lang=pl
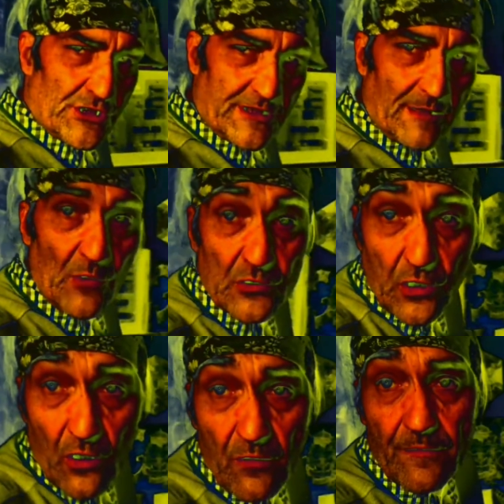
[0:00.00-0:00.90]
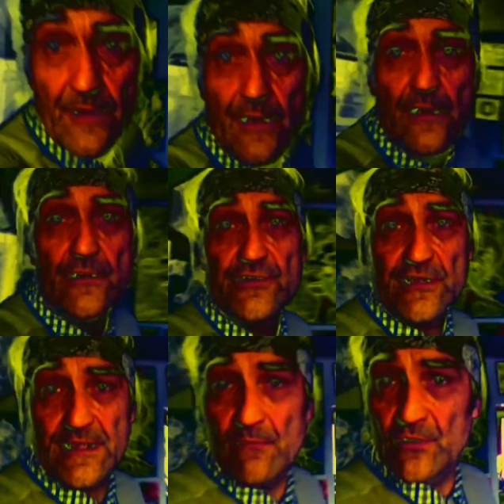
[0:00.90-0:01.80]
mi się, że jestem
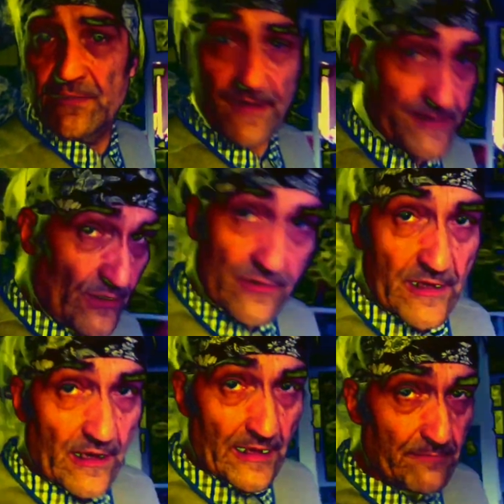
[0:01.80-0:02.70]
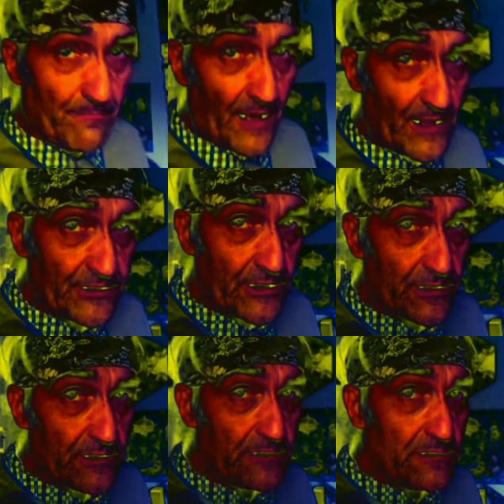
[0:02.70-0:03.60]
gotowy, że jestem oświecony, a im
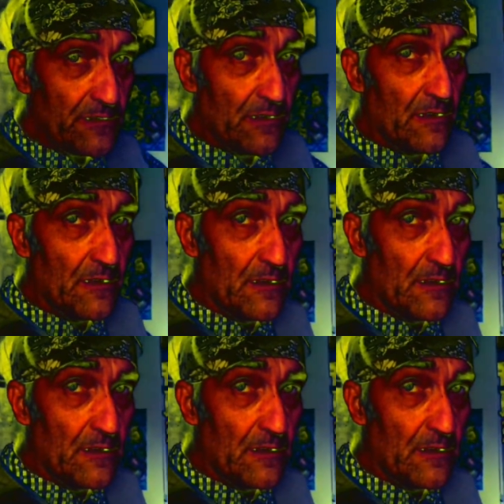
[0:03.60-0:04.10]
bardziej